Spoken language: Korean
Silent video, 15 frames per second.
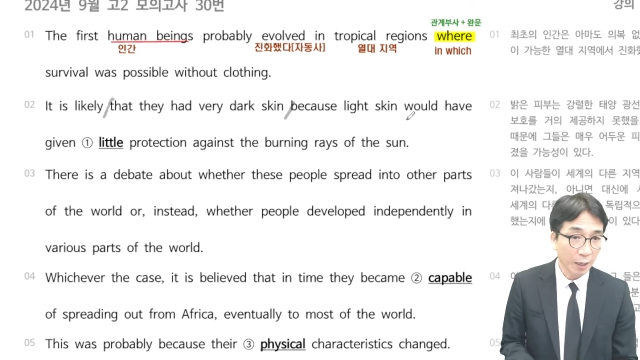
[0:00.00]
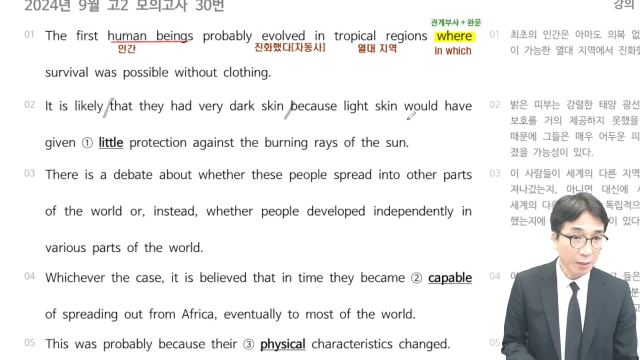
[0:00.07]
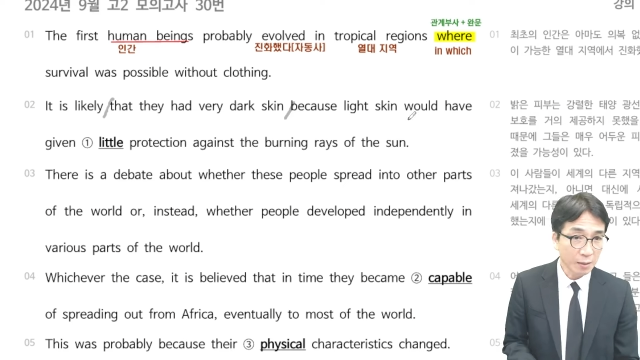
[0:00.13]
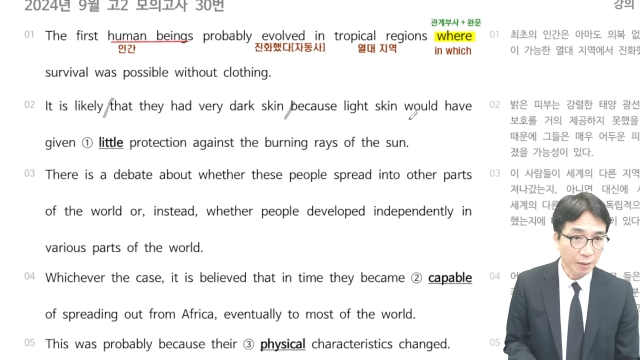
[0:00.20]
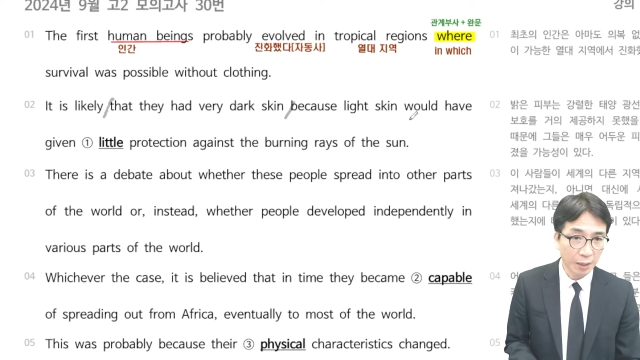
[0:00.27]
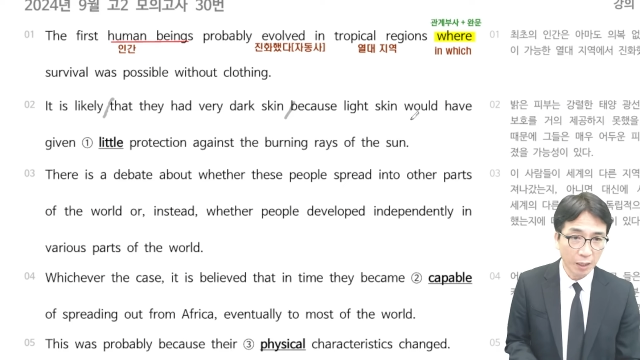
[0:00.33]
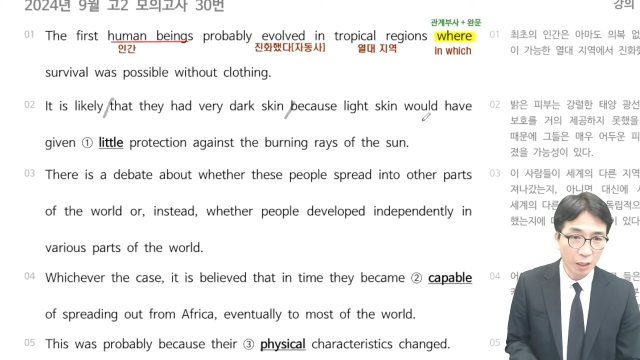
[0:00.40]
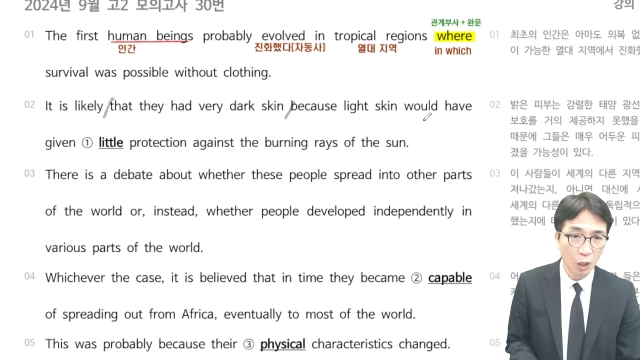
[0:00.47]
light
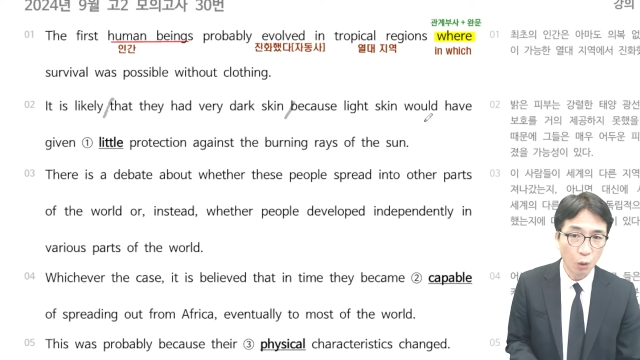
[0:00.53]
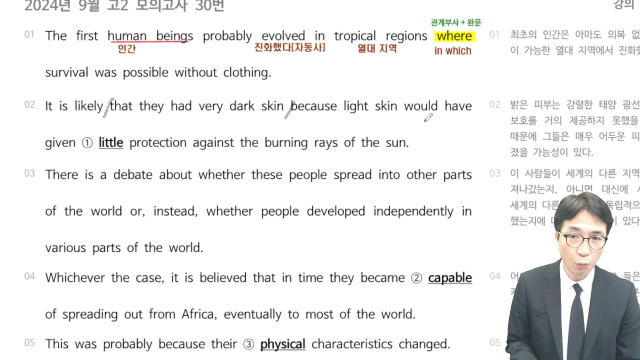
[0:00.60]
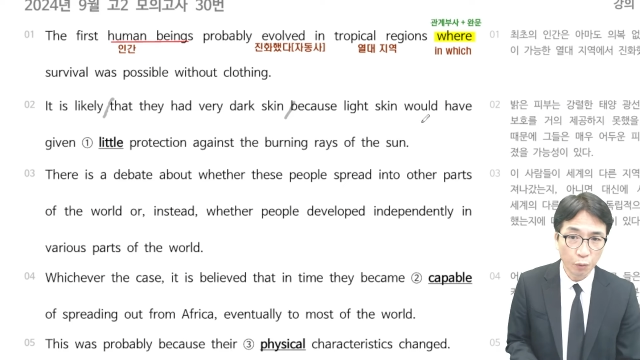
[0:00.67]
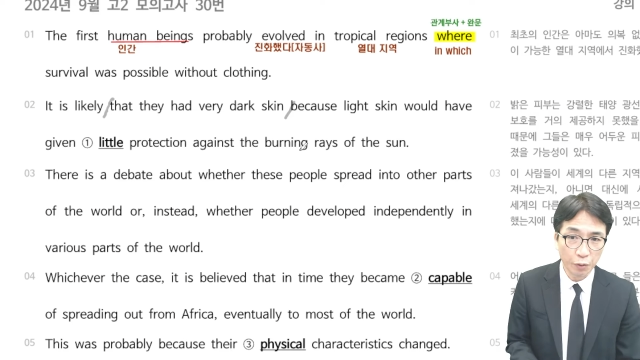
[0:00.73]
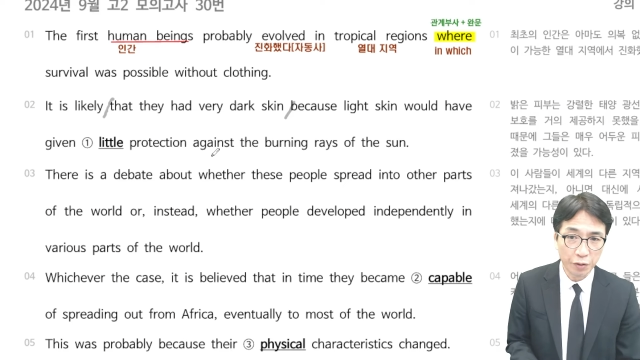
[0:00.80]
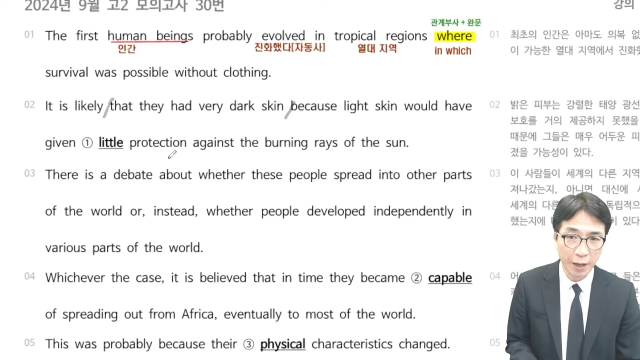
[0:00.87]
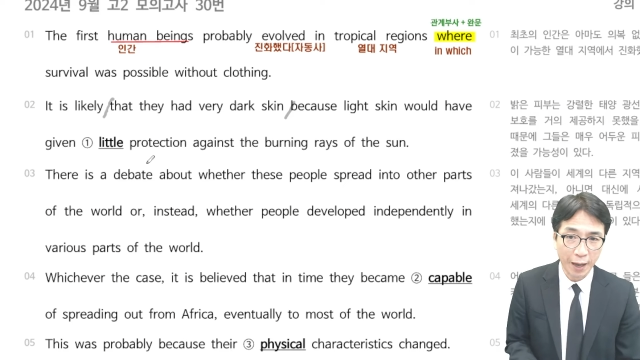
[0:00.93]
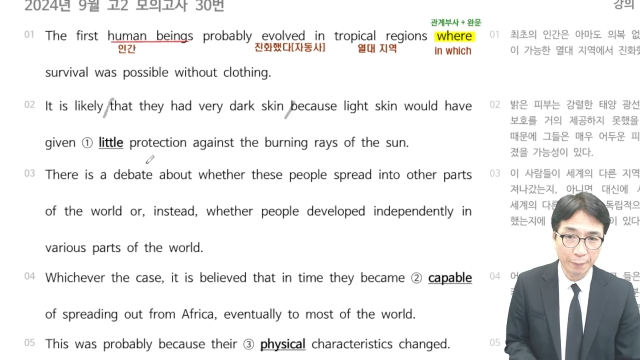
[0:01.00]
skin
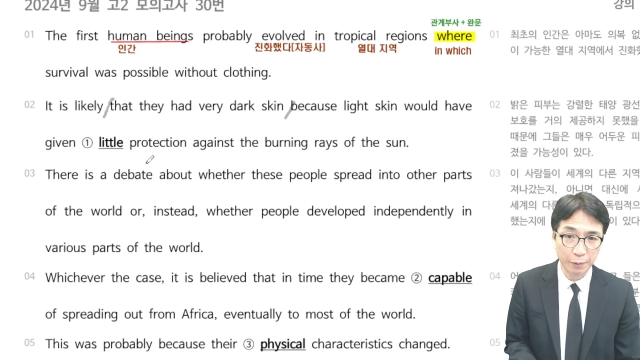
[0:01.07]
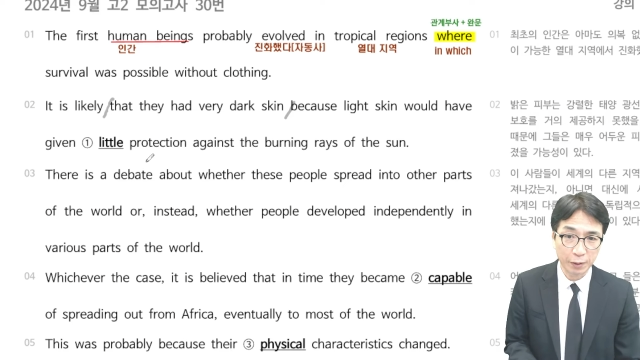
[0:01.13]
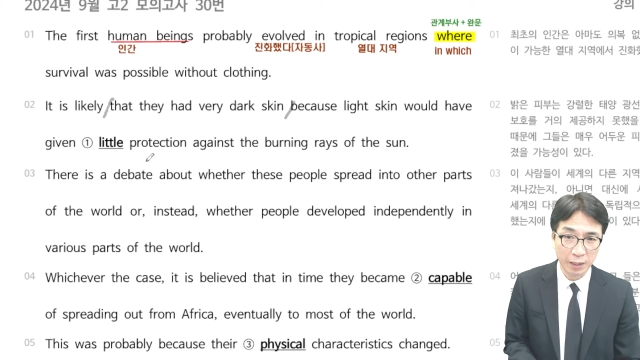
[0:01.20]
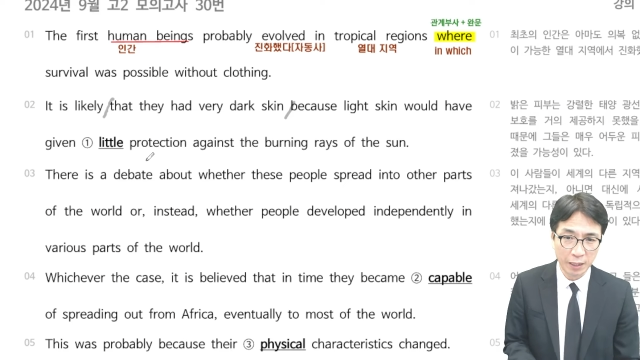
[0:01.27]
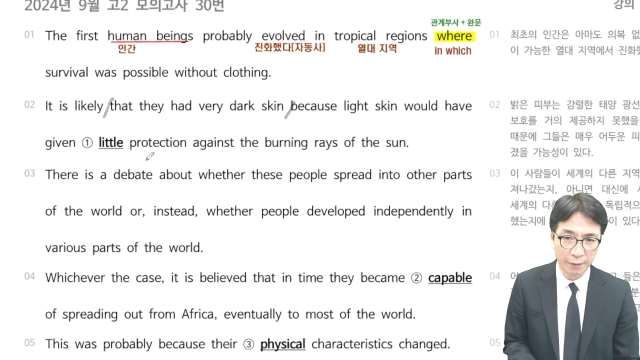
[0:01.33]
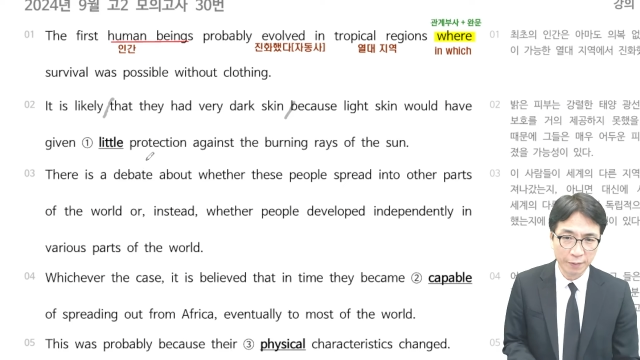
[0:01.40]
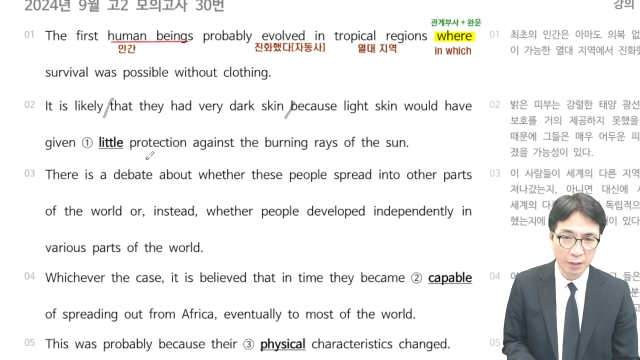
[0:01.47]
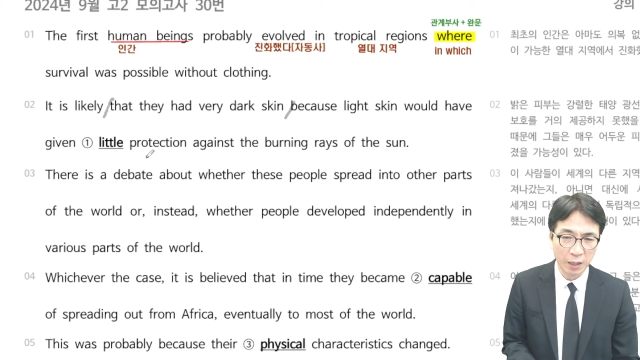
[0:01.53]
would have
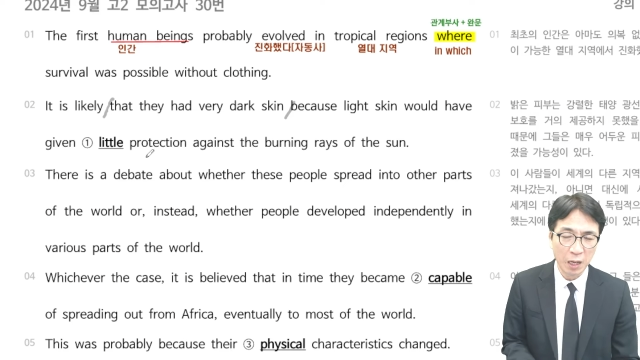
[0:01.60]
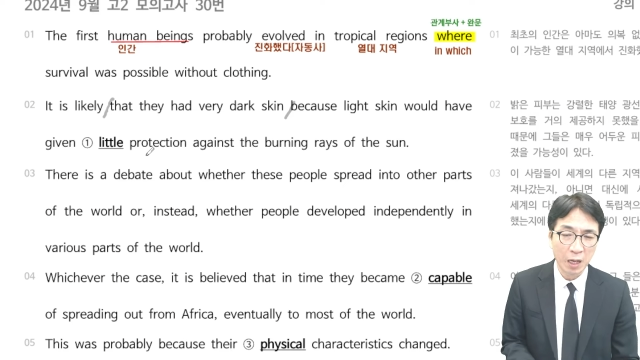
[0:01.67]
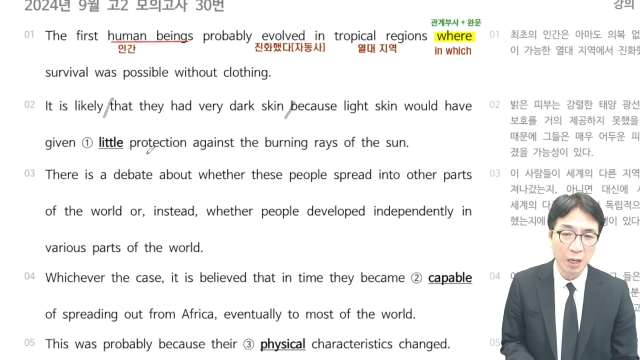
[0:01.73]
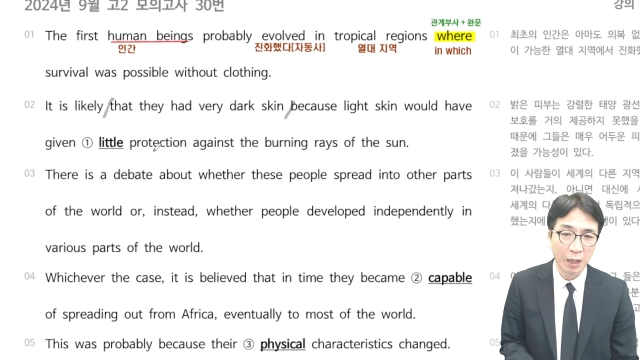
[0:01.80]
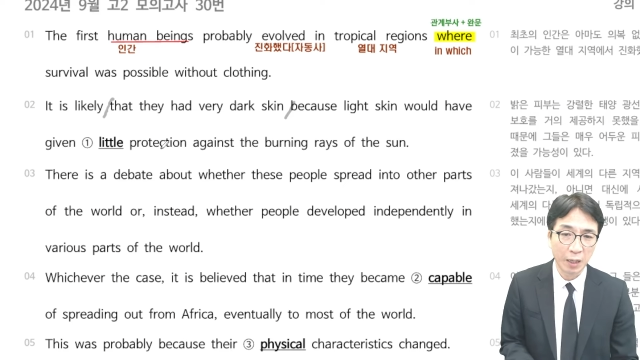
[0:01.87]
given